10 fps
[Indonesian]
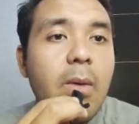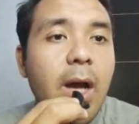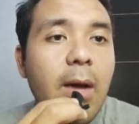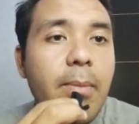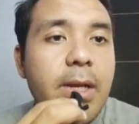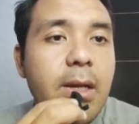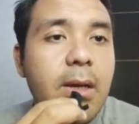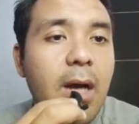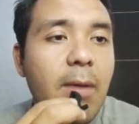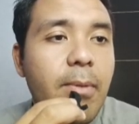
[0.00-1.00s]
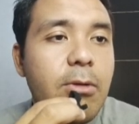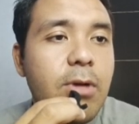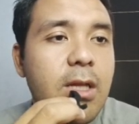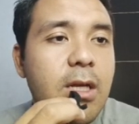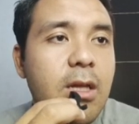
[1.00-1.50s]
Oh ya apa ini? Apa
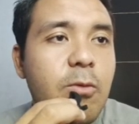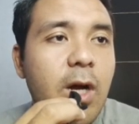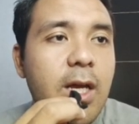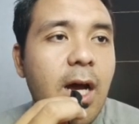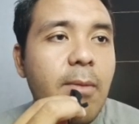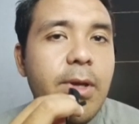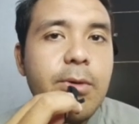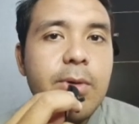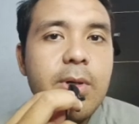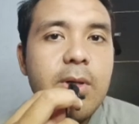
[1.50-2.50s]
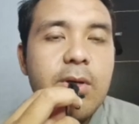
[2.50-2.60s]
itu nanti kita buka ya? Apa itu?